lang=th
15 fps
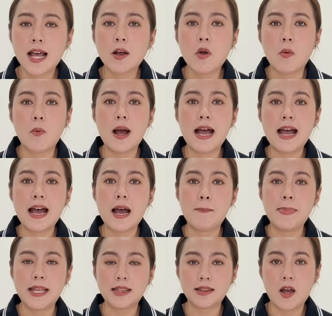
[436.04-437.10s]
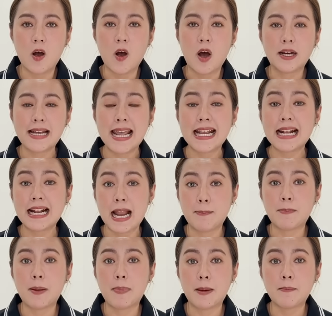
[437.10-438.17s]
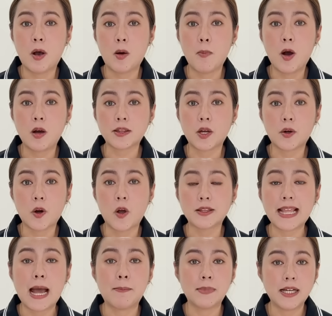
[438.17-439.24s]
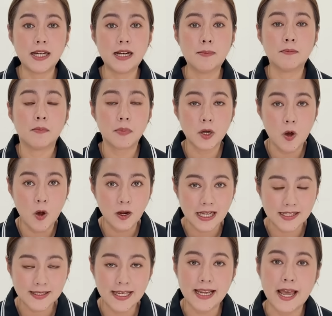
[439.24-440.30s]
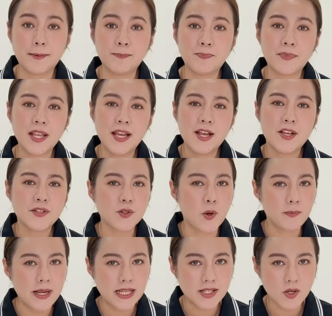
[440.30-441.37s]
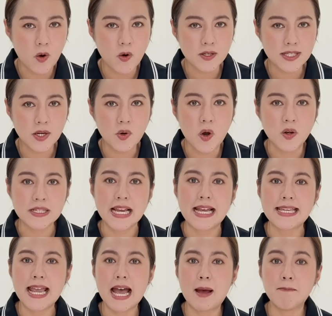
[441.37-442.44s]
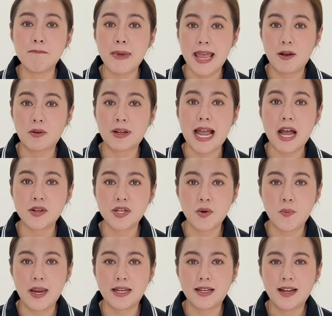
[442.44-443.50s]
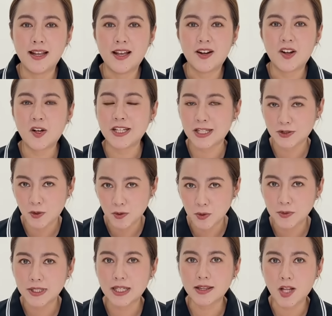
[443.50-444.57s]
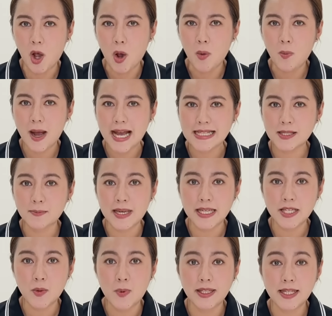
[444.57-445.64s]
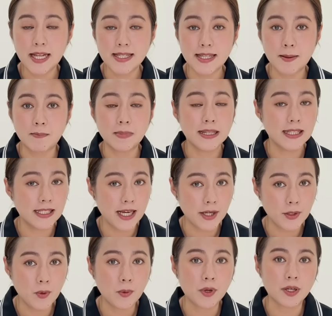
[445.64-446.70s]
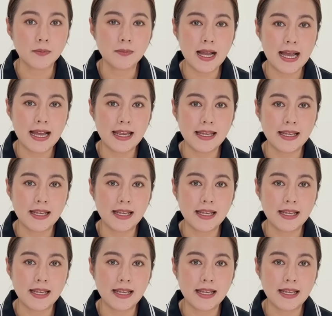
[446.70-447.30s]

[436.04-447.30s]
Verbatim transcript: ท่ากับว่าบิ๊ก ต่อได้กลับไปเป็นผบตรตามเดิมรอเกษียณ ส่วนบิ๊กโจ๊กเจ้าของฉายามแมว9ชีวิต ก็ยังต้องลุ้นกันต่อว่าจะมีชีวิตที่ 10 เหลืออยู่หรือไม่